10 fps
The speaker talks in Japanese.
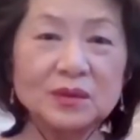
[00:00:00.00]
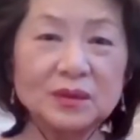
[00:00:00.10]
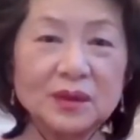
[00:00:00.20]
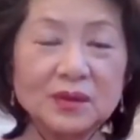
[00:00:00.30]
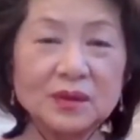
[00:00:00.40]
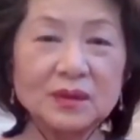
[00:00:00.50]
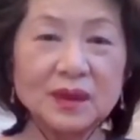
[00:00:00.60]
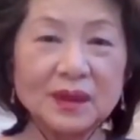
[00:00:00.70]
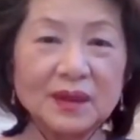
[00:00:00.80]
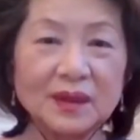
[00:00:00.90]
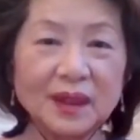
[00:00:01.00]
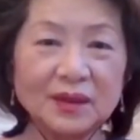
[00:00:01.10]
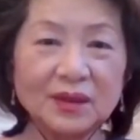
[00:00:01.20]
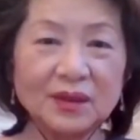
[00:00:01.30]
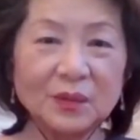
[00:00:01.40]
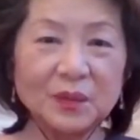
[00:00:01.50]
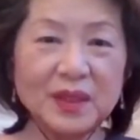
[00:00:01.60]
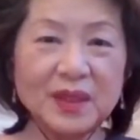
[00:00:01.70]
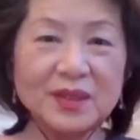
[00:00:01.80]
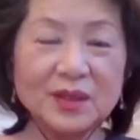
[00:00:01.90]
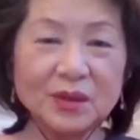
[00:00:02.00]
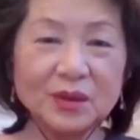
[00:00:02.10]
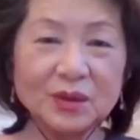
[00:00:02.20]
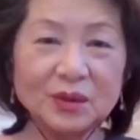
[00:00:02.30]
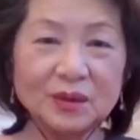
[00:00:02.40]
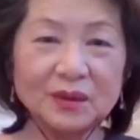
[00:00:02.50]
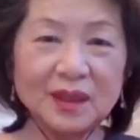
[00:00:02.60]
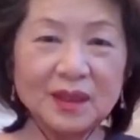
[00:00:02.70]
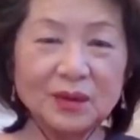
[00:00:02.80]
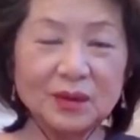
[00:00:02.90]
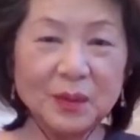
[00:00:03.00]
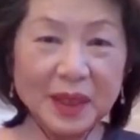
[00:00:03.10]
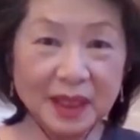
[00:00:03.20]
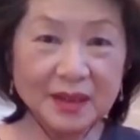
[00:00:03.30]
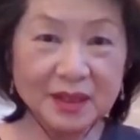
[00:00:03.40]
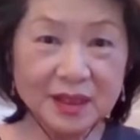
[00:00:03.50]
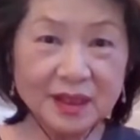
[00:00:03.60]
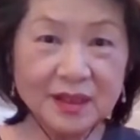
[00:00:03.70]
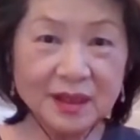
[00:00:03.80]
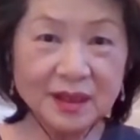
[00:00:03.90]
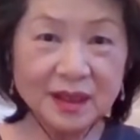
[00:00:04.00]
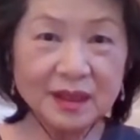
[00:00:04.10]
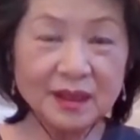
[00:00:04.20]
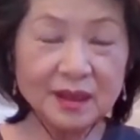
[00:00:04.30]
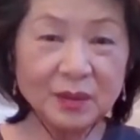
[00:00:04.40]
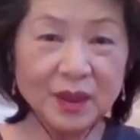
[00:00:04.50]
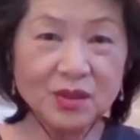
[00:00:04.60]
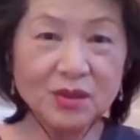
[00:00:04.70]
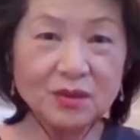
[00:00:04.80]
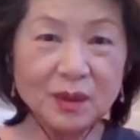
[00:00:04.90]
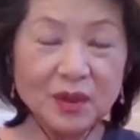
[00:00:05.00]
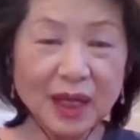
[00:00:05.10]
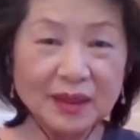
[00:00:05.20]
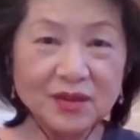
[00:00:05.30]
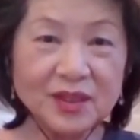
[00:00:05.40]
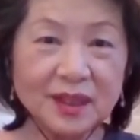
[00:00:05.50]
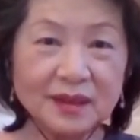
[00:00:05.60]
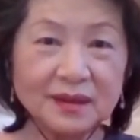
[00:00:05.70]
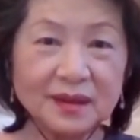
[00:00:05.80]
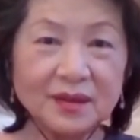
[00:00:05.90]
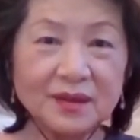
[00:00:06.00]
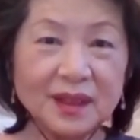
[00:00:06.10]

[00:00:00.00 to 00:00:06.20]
それこそ、あの、ビーチのところに、こう、まあ、貸し切りじゃないけれども、あそこはもうあの時間帯の